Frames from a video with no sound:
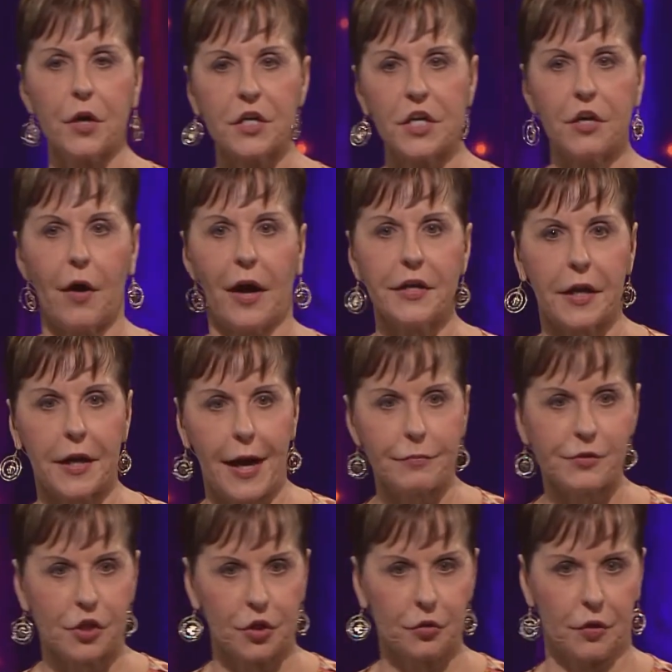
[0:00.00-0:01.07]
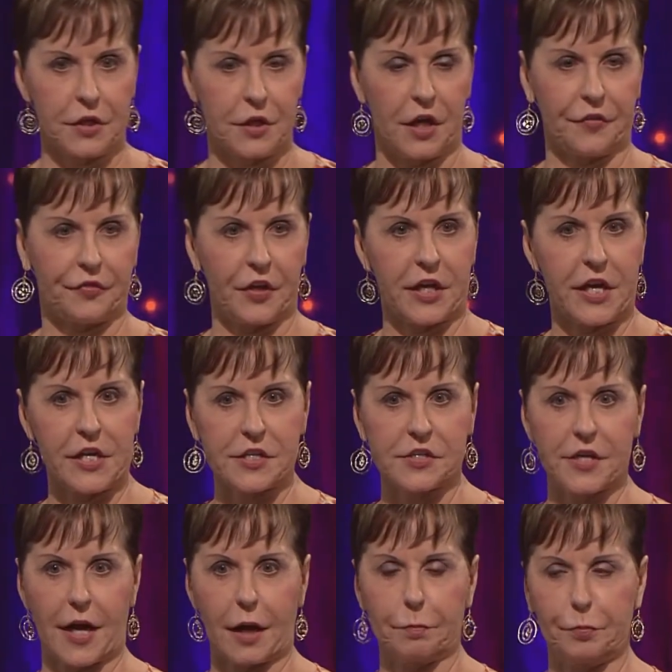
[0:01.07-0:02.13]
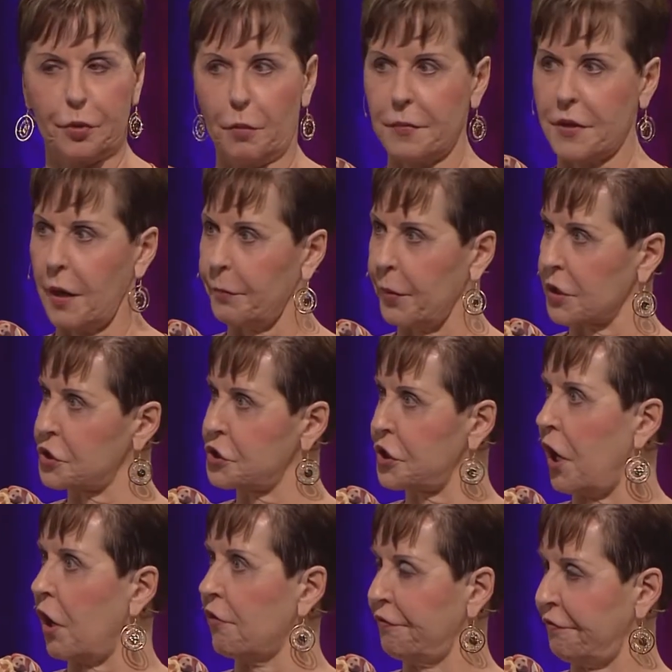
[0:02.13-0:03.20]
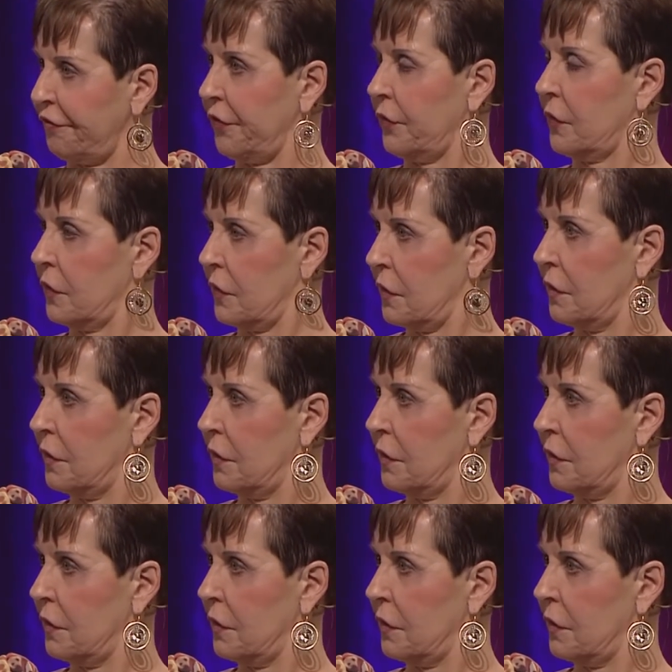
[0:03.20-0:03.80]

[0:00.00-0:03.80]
oturtacaktı, yükseğe çıkarmak dediği beni rafa koymakmış.